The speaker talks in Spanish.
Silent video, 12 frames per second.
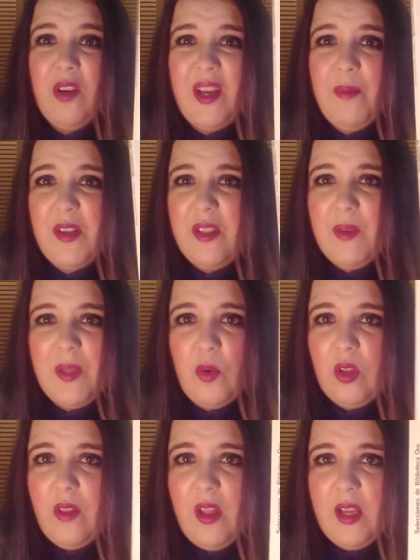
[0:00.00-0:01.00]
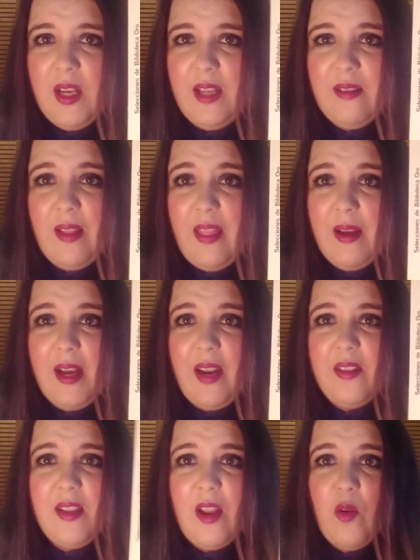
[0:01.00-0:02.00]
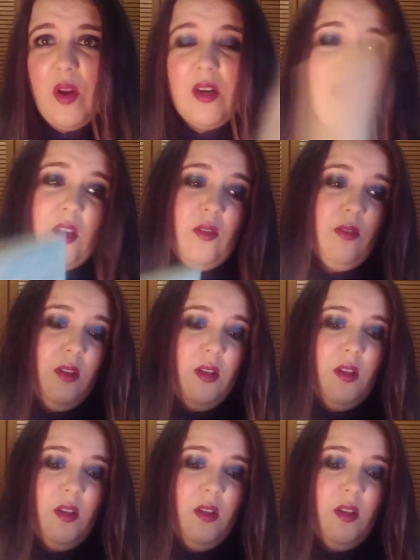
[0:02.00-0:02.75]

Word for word: que además encima esta portada es que te dan ganas de tirarlo al río.